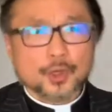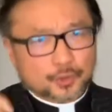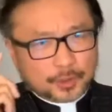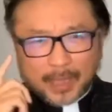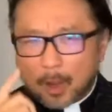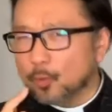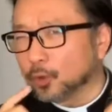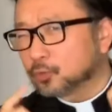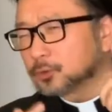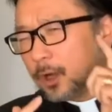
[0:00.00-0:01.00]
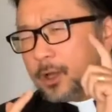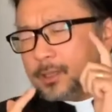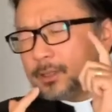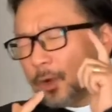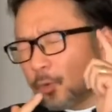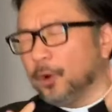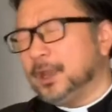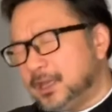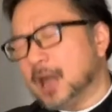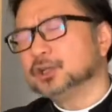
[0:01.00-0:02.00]
所以，当我读到那个
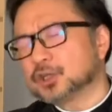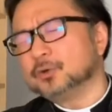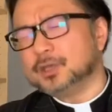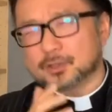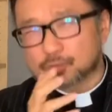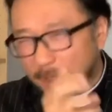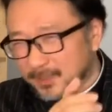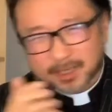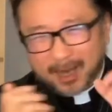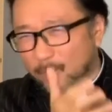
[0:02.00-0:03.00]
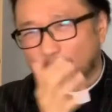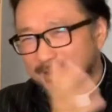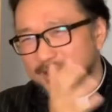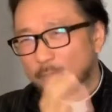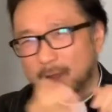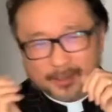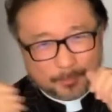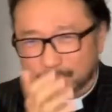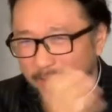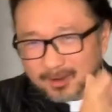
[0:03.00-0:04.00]
鬼央求耶稣：“哎，你赶快走啊，你
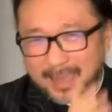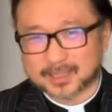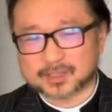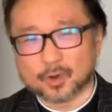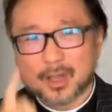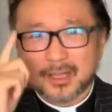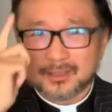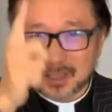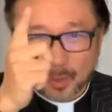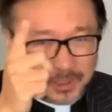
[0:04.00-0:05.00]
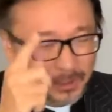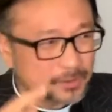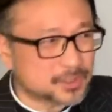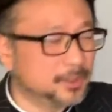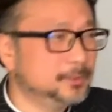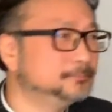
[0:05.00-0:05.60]
不要来”的时候，你知道我想到谁？